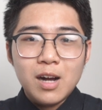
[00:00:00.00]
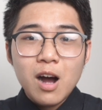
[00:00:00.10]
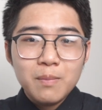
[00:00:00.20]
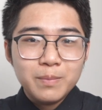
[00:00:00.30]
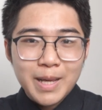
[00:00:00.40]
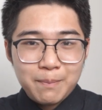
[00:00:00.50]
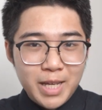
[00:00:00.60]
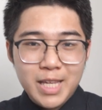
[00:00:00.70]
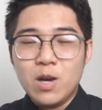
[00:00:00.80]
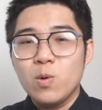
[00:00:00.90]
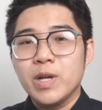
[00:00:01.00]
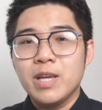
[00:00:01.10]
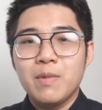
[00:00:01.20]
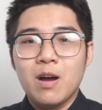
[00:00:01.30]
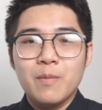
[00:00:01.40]
ôm chầm lấy nhau khi
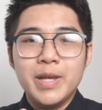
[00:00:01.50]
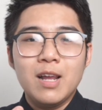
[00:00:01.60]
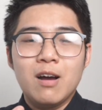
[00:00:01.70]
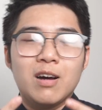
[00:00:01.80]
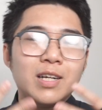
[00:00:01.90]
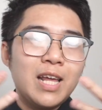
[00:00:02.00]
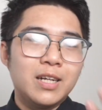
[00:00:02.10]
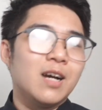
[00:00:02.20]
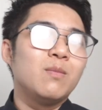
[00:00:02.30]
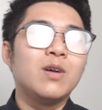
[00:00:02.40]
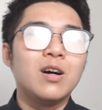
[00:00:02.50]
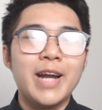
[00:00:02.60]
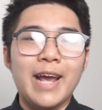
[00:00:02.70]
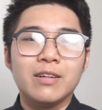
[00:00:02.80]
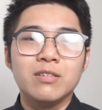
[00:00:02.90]
mà họ biết là họ thành công, họ
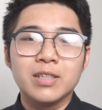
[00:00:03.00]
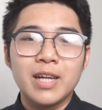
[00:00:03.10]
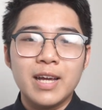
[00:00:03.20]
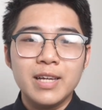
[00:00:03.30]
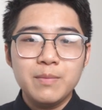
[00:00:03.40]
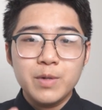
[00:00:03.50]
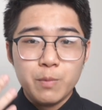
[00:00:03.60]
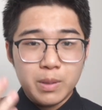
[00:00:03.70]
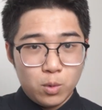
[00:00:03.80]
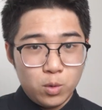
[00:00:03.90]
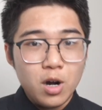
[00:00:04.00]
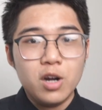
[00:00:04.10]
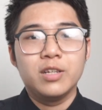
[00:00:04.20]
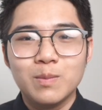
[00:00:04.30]
đạt được cái điều mình muốn rồi.